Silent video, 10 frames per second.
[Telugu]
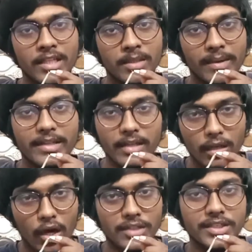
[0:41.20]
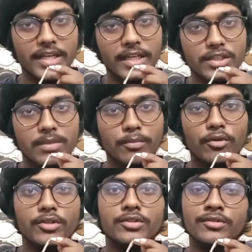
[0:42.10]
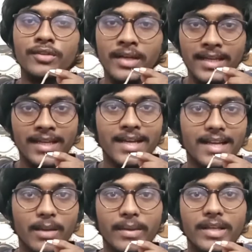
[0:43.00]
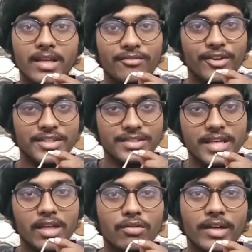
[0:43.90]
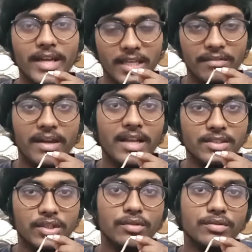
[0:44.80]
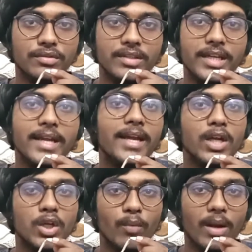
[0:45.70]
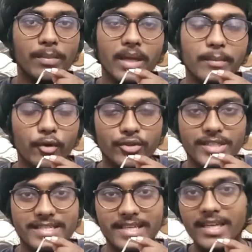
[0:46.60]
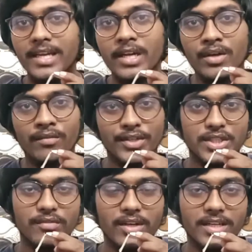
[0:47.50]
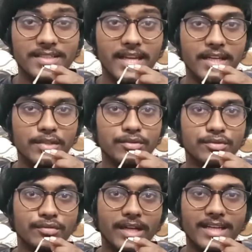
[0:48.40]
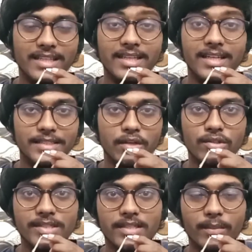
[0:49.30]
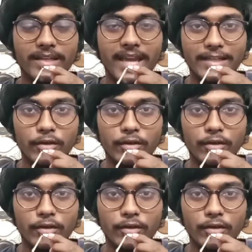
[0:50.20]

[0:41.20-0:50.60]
ఇది మనకి లాంచ్ డేట్ అని చెప్పుకోవచ్చు ఇంకా అలాగే మనకి ఫస్ట్ సేల్ కూడా ఈవేళ జరుగుతుంది ట్వెల్వ్ పిఎంకి వచ్చేసి ఫస్ట్ ఆఫ్ ఆల్ డిజైన్ నేను చూసుకున్నట్లయితే డిజైన్ వచ్చేసి మనకి